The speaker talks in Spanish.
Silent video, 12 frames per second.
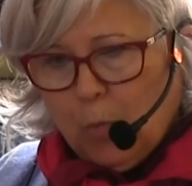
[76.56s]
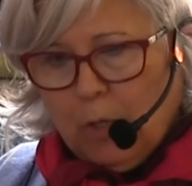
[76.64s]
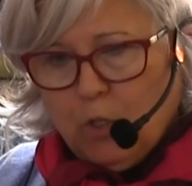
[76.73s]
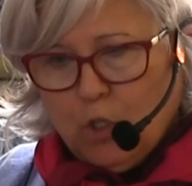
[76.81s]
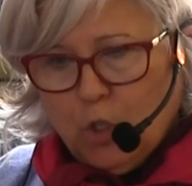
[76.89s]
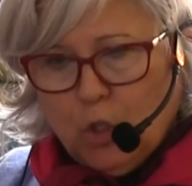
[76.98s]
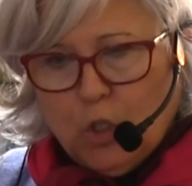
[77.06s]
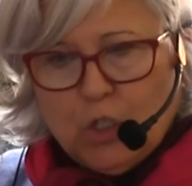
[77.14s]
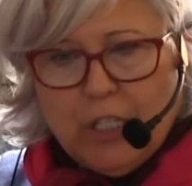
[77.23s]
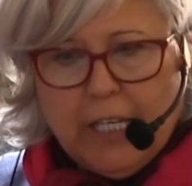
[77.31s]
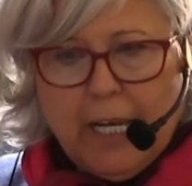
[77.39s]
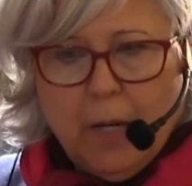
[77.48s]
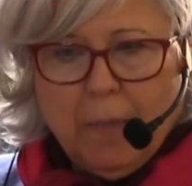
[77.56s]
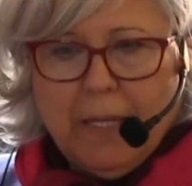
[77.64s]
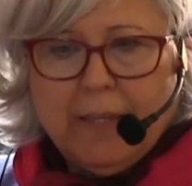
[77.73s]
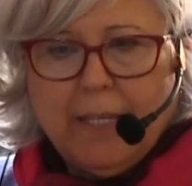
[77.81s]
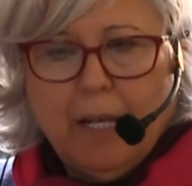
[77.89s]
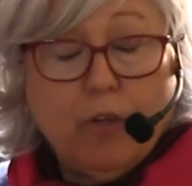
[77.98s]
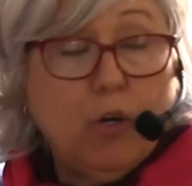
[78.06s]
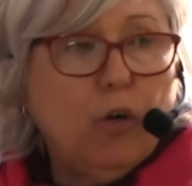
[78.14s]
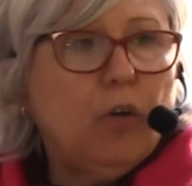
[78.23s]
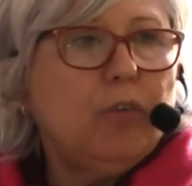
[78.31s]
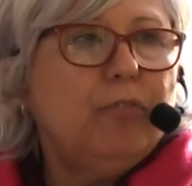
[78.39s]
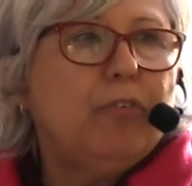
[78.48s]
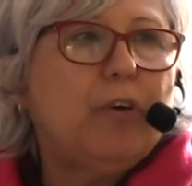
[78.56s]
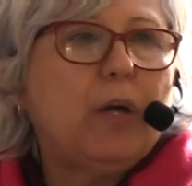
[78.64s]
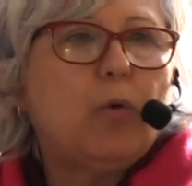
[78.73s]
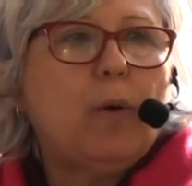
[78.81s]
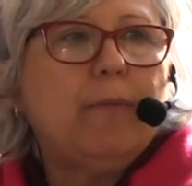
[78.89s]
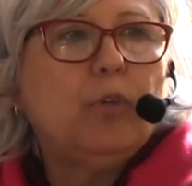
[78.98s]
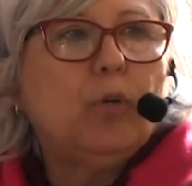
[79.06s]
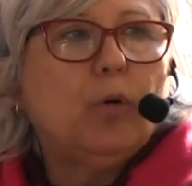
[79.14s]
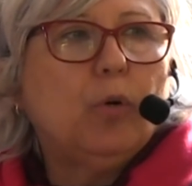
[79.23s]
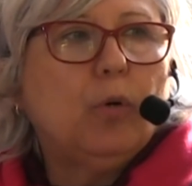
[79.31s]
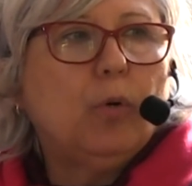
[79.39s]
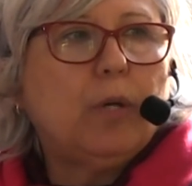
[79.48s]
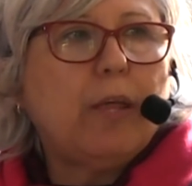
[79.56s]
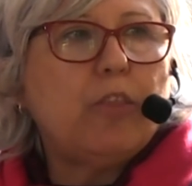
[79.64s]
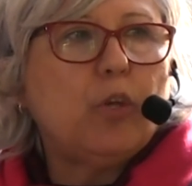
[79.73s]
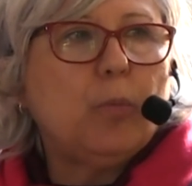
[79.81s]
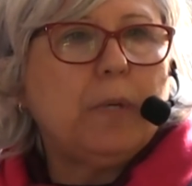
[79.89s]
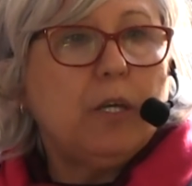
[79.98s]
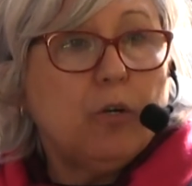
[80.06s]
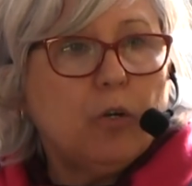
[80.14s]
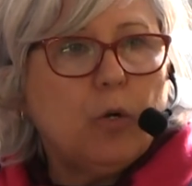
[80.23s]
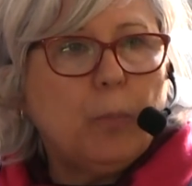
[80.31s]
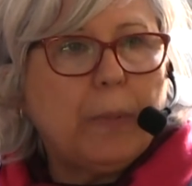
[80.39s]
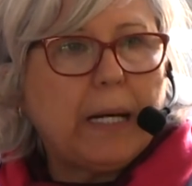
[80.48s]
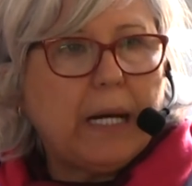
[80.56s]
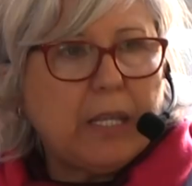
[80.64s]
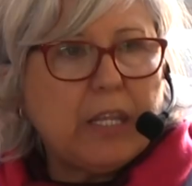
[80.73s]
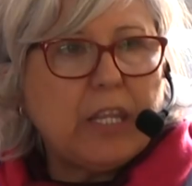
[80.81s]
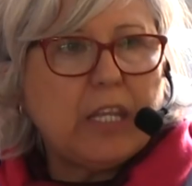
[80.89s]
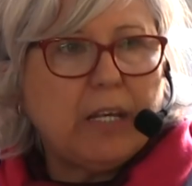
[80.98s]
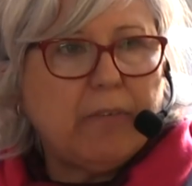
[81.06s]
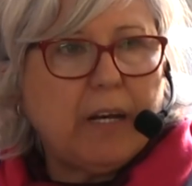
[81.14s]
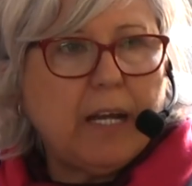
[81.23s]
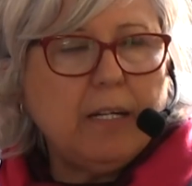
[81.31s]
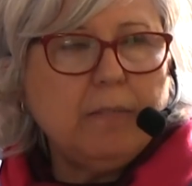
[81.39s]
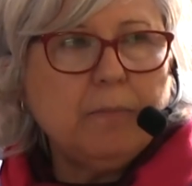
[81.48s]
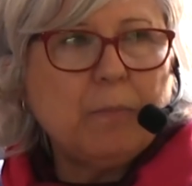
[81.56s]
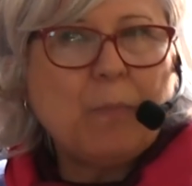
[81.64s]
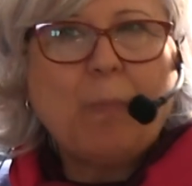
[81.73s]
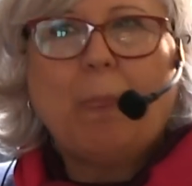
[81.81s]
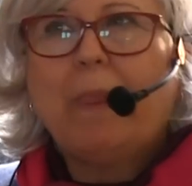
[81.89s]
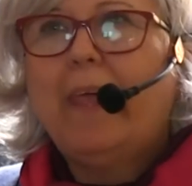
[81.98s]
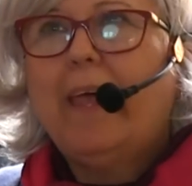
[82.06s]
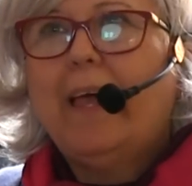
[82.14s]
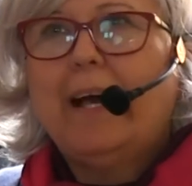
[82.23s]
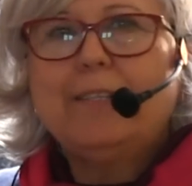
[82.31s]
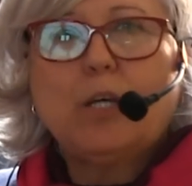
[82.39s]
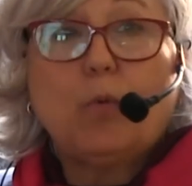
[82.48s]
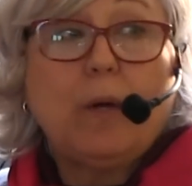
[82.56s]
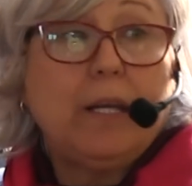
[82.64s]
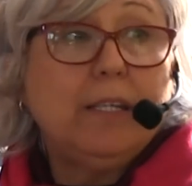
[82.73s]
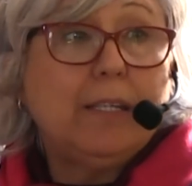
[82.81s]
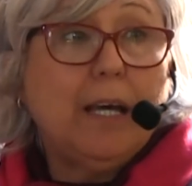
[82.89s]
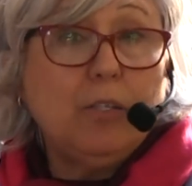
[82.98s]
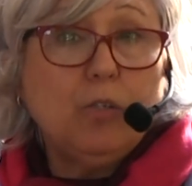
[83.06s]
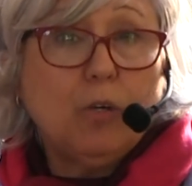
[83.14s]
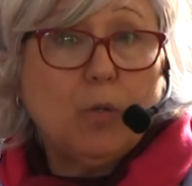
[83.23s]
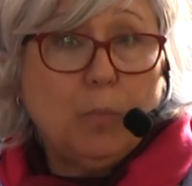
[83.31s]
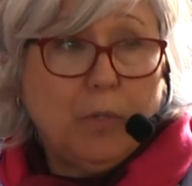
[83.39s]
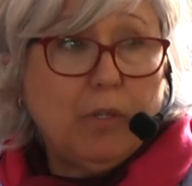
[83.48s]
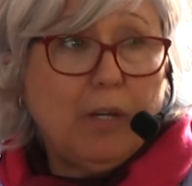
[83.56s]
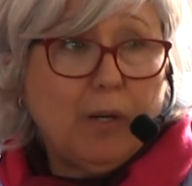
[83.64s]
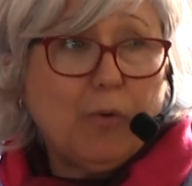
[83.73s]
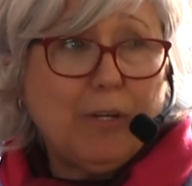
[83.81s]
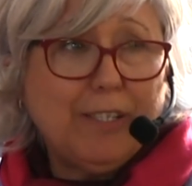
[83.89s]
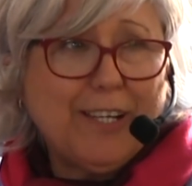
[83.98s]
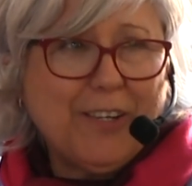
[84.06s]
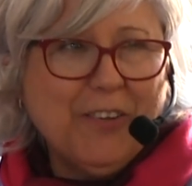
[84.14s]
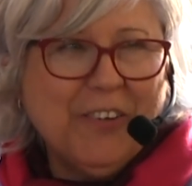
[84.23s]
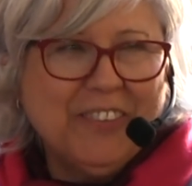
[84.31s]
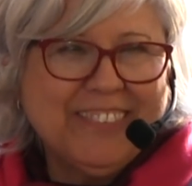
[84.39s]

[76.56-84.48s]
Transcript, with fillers: Cuando yo conocí realmente el dolor fue cuando nació mi hijo con parálisis cerebral, hace 40 años, ha cumplido ahora 40 años.